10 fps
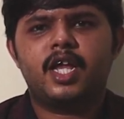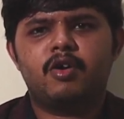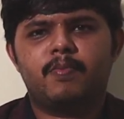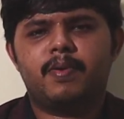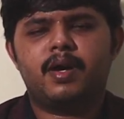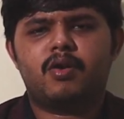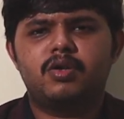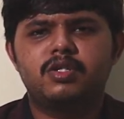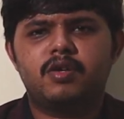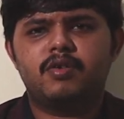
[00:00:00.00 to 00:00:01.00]
நீங்கள் ஒரு ப
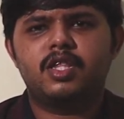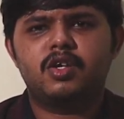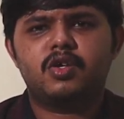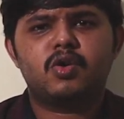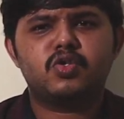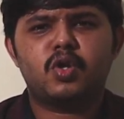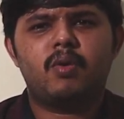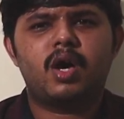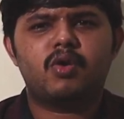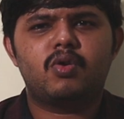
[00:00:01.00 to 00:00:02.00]
கொஞ்சம் வந்து
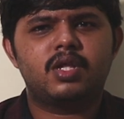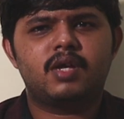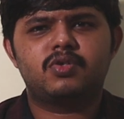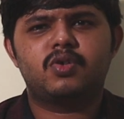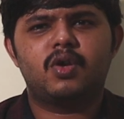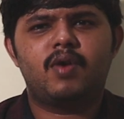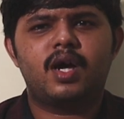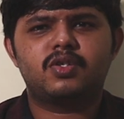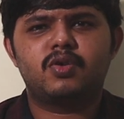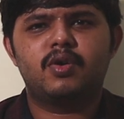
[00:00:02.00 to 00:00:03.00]
ஸ்லோவாக இருக்கும்னு வந்து அவன்
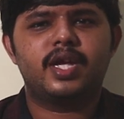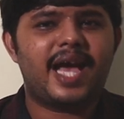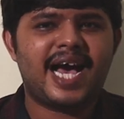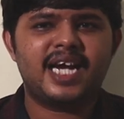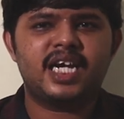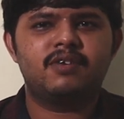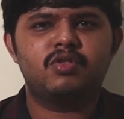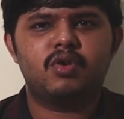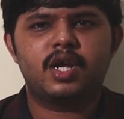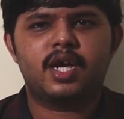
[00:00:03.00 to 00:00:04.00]
சொல்லுவான் ஸோ ஏர்டெல்
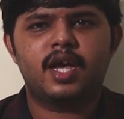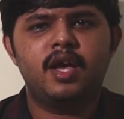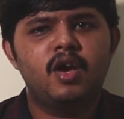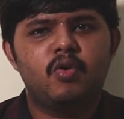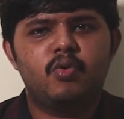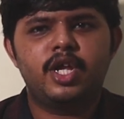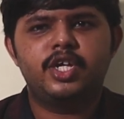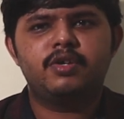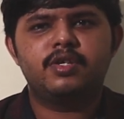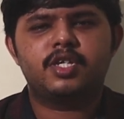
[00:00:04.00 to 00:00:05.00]
வந்து உங்களுக்கு ஒரு
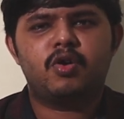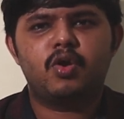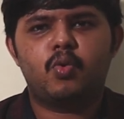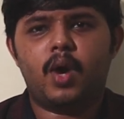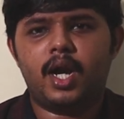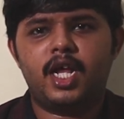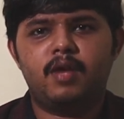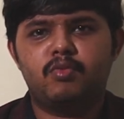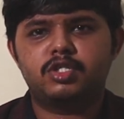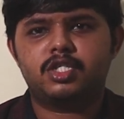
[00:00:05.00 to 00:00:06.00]
இஷ்யூ வந்துச்சுன்னா உங்களுக்கு ஒன்
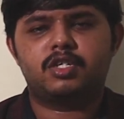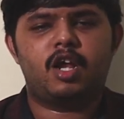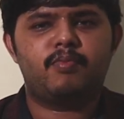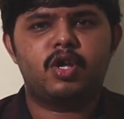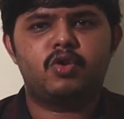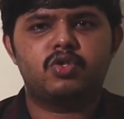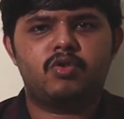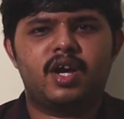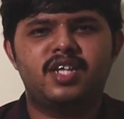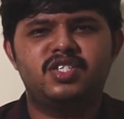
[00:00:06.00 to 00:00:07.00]
டேல மோஸ்ட்டாக சால்வ் பண்ணி
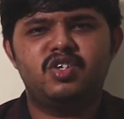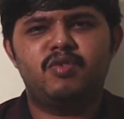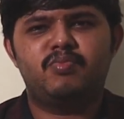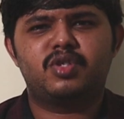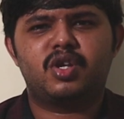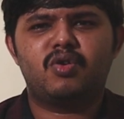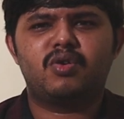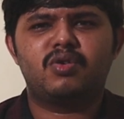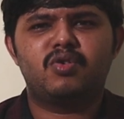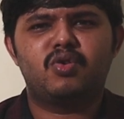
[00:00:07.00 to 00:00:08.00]
கொடுத்துருவாங்க ஜியோ பொறுத்த வரைக்கும்
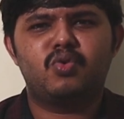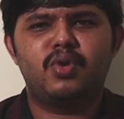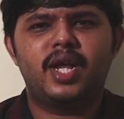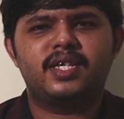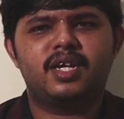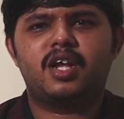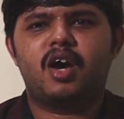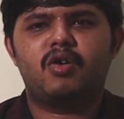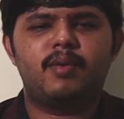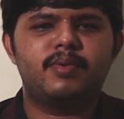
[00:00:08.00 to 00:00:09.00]
உங்களுக்கு வந்து ஒரு டூ டேஸ் கிட்ட
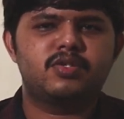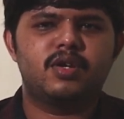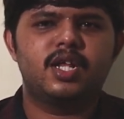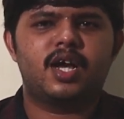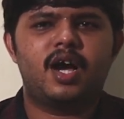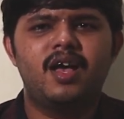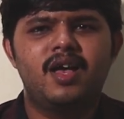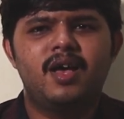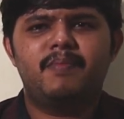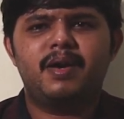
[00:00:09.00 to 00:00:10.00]
ஆகும் அப்படின்னு சொல்லியிருக்கான்
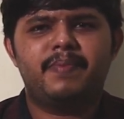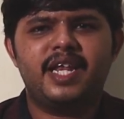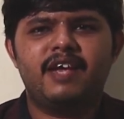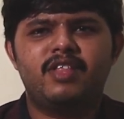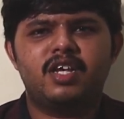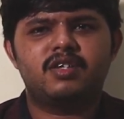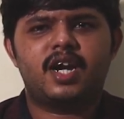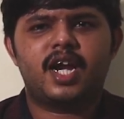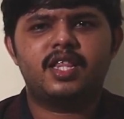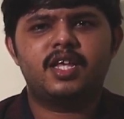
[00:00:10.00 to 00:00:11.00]
பட் பெரிய
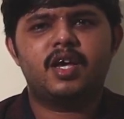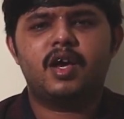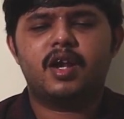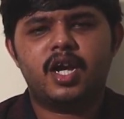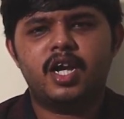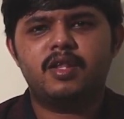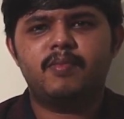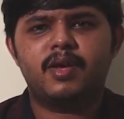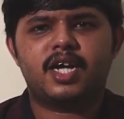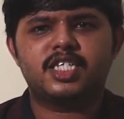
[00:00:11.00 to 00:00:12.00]
வித்தியாசம் கிடையாது
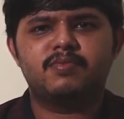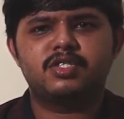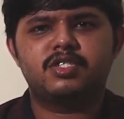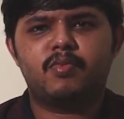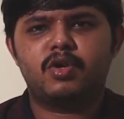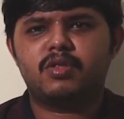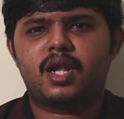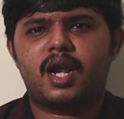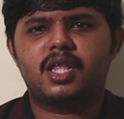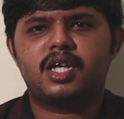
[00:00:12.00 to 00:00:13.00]
ரெண்டுலையுமே கஸ்டமர் சப்போர்ட்
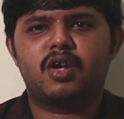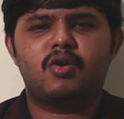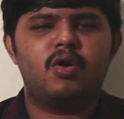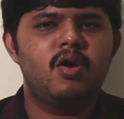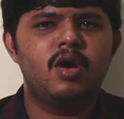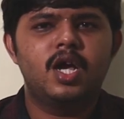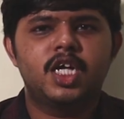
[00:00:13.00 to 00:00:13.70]
வந்து நல்லா தான் இருக்கும்